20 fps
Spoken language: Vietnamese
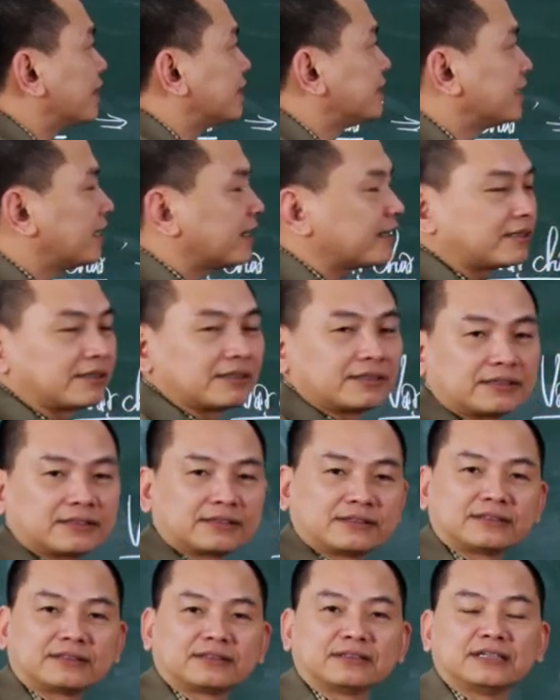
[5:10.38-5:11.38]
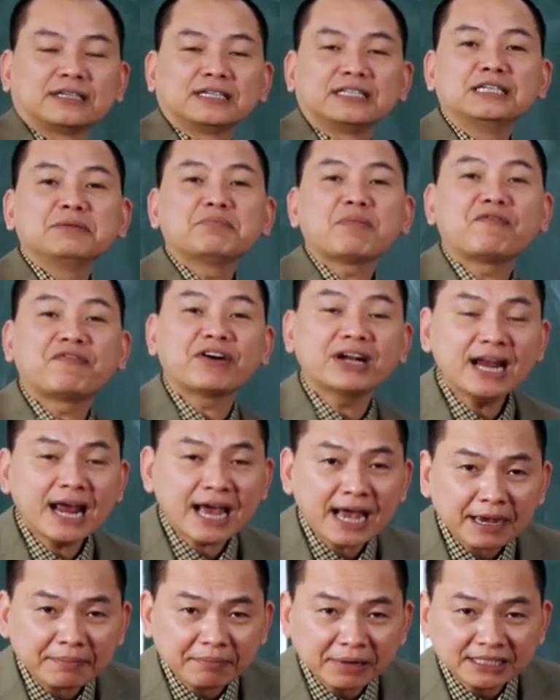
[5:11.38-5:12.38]
vật chất nhưng mà vấn
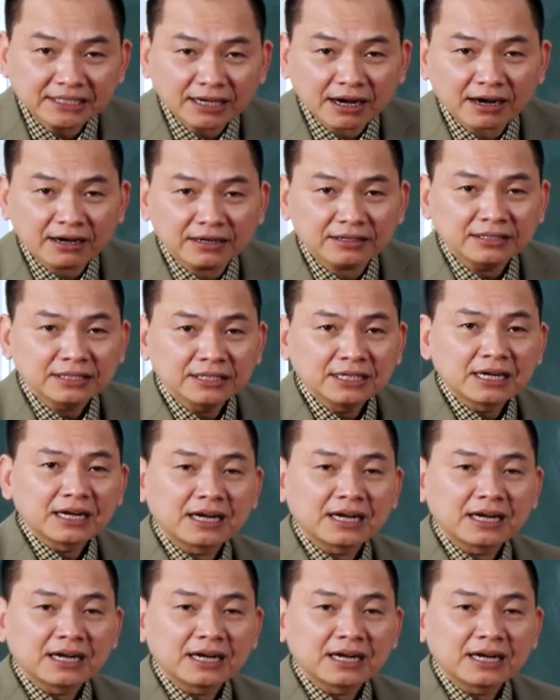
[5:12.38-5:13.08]
đề bây giờ